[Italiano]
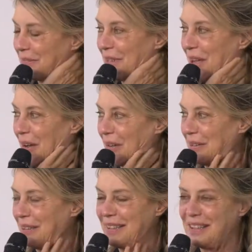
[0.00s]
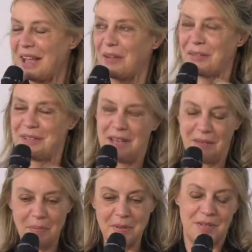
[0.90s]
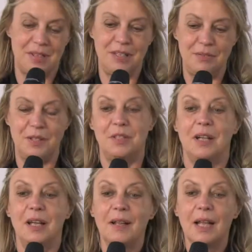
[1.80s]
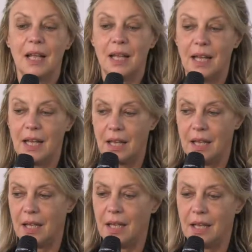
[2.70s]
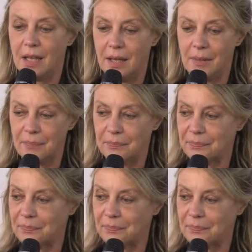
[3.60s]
difficile. No, eh, sì, è una persona difficile. Eh, Però anche